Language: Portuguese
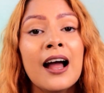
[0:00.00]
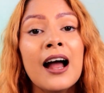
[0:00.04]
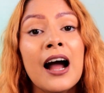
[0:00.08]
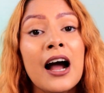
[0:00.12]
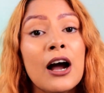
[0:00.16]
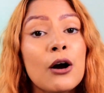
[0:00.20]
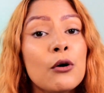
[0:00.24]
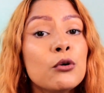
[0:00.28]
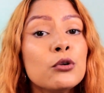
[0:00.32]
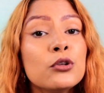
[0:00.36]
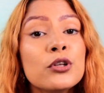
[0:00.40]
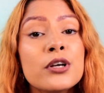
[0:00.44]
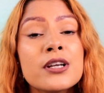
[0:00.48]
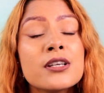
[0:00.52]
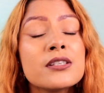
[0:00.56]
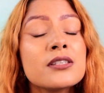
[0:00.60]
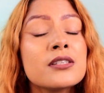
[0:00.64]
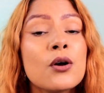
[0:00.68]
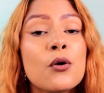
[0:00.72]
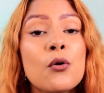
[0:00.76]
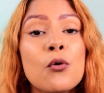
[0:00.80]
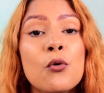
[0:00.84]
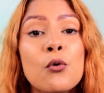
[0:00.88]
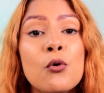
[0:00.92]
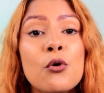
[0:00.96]
A
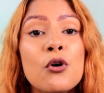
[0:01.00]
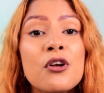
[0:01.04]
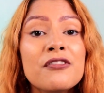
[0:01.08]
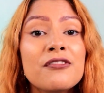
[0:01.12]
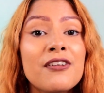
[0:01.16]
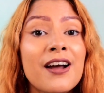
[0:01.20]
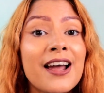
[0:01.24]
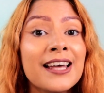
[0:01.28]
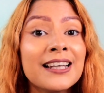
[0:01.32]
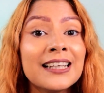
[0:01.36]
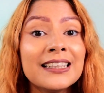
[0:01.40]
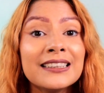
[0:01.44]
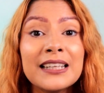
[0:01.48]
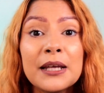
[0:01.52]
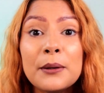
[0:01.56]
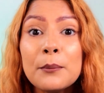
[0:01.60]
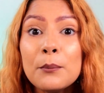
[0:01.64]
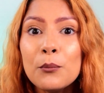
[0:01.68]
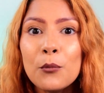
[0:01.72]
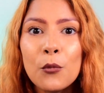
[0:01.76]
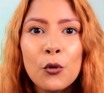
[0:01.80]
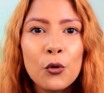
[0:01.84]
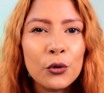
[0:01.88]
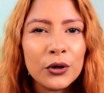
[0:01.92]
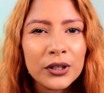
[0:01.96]
coloração ruiva, ela tem
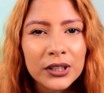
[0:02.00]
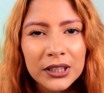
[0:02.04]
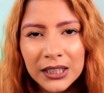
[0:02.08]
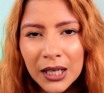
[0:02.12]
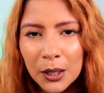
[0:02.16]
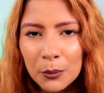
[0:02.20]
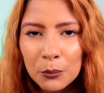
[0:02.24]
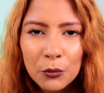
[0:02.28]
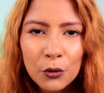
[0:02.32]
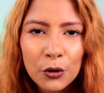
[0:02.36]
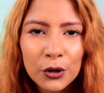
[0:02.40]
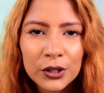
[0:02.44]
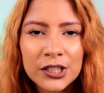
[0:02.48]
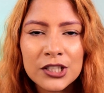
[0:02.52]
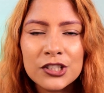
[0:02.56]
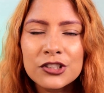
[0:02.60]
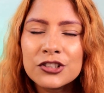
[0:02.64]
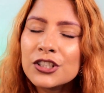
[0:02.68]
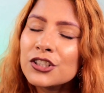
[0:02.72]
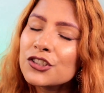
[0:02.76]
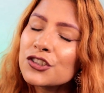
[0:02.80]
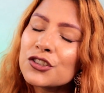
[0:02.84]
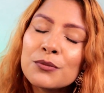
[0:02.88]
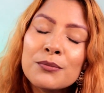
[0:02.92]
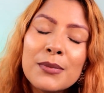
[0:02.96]
muita amônia,
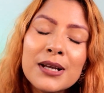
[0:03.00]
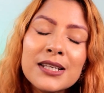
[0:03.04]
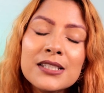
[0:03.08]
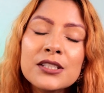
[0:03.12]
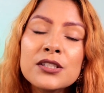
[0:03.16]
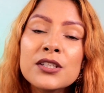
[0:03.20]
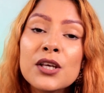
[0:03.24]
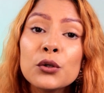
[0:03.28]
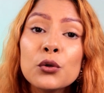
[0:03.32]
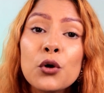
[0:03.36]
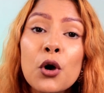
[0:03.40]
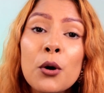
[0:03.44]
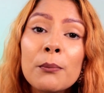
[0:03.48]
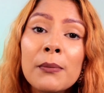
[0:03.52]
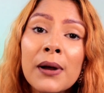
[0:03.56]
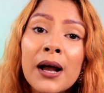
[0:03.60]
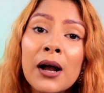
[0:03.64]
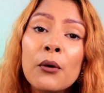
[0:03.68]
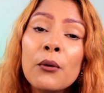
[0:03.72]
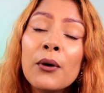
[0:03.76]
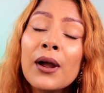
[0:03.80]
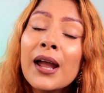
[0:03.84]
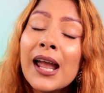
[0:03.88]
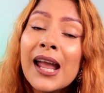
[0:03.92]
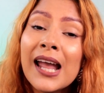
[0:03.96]
gente, mas isso é
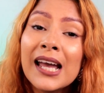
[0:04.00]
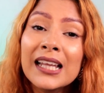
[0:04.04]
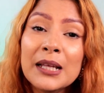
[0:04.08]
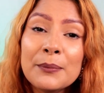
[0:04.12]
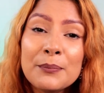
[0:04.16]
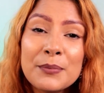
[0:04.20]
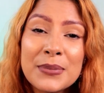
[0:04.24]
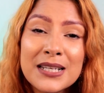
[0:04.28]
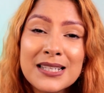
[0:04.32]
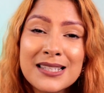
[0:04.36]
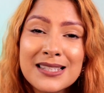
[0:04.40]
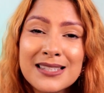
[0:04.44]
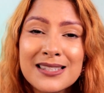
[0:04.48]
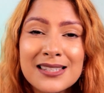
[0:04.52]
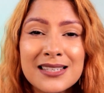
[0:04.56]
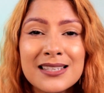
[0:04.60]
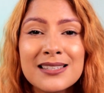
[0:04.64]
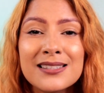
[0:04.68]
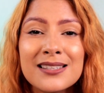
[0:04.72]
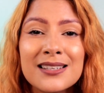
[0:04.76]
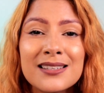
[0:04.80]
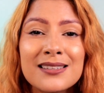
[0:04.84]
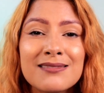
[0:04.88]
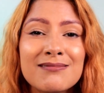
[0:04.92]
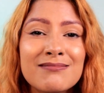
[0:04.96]
normal, ela
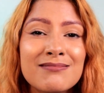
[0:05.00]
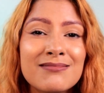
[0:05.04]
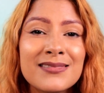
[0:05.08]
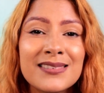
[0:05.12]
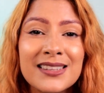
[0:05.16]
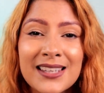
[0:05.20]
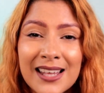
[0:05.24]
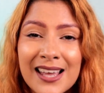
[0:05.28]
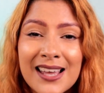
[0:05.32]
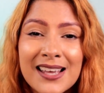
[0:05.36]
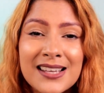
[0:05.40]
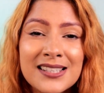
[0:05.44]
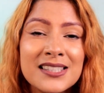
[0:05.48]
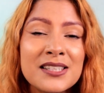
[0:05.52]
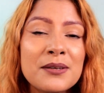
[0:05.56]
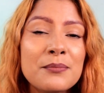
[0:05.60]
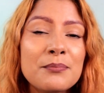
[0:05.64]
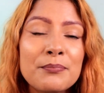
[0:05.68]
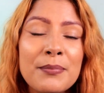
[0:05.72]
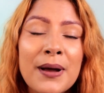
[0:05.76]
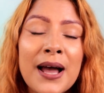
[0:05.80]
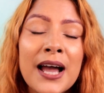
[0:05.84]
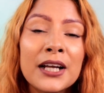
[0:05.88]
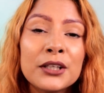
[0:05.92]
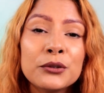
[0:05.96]
precisa ter esse
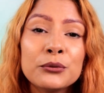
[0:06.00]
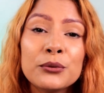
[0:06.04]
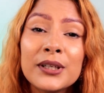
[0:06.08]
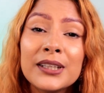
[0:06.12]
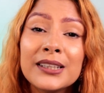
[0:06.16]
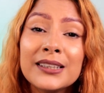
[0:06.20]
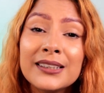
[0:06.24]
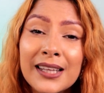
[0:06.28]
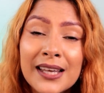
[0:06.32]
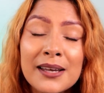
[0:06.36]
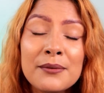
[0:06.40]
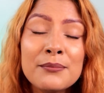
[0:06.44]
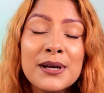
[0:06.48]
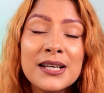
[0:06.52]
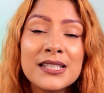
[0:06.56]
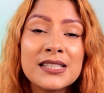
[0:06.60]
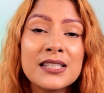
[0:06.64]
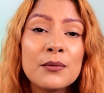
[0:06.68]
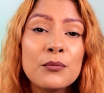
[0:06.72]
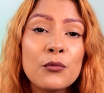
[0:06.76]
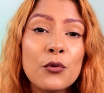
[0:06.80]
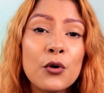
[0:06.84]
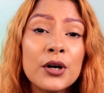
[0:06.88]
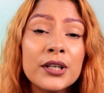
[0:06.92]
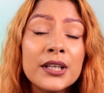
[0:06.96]
impacto aí, ter mais
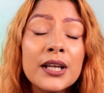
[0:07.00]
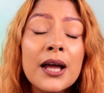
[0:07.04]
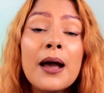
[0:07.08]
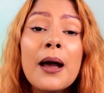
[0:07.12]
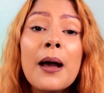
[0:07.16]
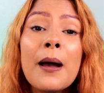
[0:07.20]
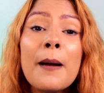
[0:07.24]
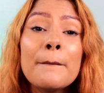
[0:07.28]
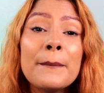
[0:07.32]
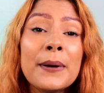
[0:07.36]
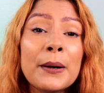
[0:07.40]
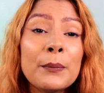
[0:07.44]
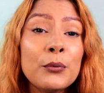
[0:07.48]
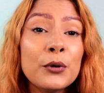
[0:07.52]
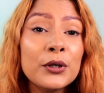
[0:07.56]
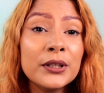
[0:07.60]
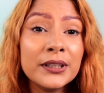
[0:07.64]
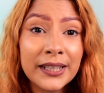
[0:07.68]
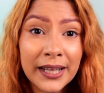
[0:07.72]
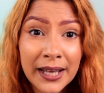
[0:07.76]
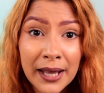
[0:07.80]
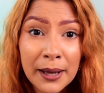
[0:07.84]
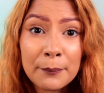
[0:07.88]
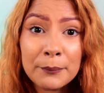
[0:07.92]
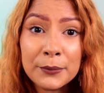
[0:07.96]
amônia, para
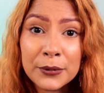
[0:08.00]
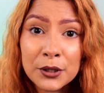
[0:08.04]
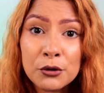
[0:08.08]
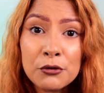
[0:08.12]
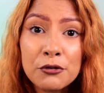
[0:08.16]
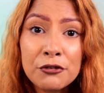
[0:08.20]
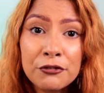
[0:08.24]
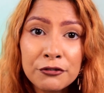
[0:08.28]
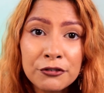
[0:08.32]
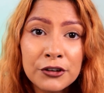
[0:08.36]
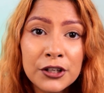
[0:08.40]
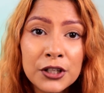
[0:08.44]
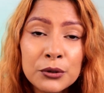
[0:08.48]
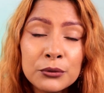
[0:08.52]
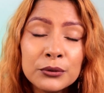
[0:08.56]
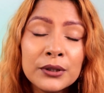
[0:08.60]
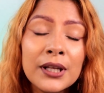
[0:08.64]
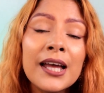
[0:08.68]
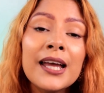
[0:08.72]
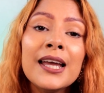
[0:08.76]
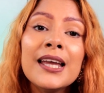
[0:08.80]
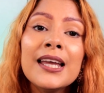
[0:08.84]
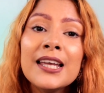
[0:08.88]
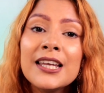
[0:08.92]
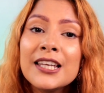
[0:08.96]
poder abrir o fio,
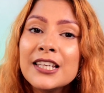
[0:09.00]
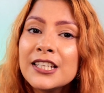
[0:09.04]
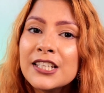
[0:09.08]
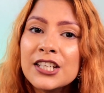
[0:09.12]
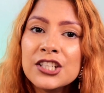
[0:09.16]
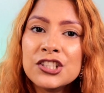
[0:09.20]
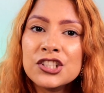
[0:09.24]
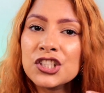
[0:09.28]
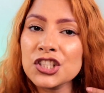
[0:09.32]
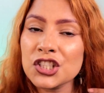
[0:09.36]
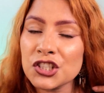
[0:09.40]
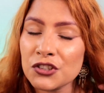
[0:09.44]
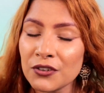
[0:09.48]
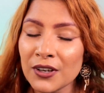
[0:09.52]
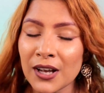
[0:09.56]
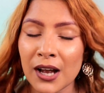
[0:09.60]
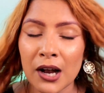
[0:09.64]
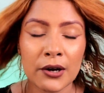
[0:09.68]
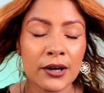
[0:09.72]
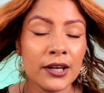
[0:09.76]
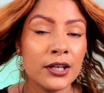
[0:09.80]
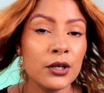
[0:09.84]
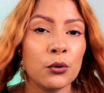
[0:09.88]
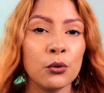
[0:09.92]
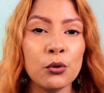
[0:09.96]
né? E a gente ficar
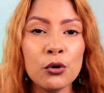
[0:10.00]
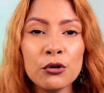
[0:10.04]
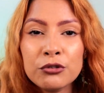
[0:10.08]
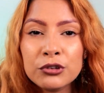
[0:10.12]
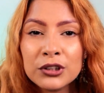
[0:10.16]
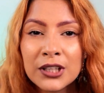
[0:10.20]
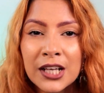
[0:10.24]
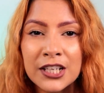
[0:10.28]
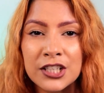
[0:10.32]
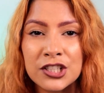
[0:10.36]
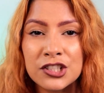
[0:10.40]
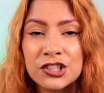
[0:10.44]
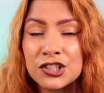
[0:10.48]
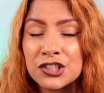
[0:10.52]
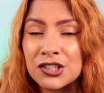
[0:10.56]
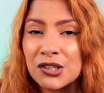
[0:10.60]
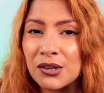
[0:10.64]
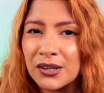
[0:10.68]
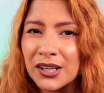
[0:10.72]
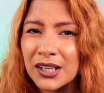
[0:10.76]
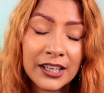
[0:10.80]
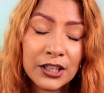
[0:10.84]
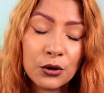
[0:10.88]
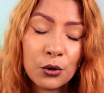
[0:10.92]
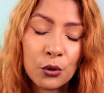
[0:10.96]
com aquele ruivo laranjinho,
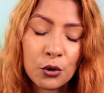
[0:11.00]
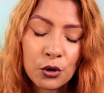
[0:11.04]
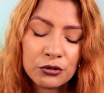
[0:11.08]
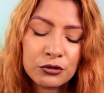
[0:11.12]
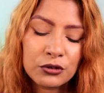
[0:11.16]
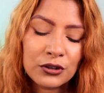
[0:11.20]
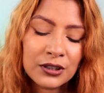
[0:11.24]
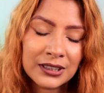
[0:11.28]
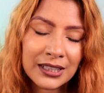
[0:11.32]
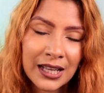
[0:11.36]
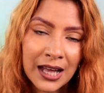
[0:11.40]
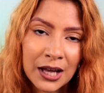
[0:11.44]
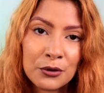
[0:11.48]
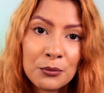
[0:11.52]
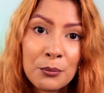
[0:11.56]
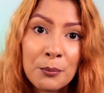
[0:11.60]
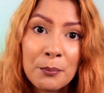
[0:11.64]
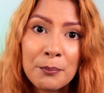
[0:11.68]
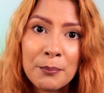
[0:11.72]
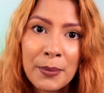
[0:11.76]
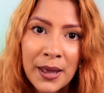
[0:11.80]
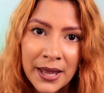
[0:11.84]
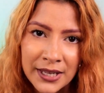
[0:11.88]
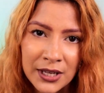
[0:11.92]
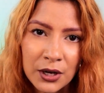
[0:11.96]
aquele ruivo claro,
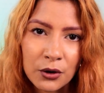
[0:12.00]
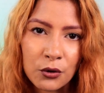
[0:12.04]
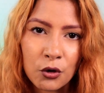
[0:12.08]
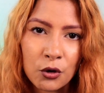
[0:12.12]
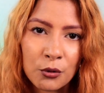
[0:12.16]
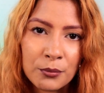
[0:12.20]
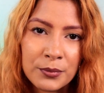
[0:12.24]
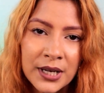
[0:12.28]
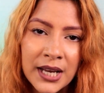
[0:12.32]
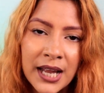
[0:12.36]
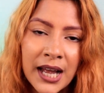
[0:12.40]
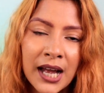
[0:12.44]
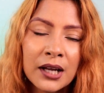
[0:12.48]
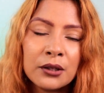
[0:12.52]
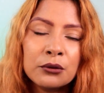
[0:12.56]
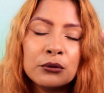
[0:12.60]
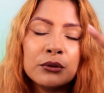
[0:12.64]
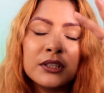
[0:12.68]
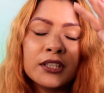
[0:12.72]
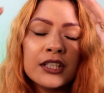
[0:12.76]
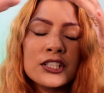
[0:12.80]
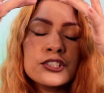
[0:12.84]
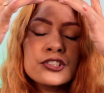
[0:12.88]
bem acobreado que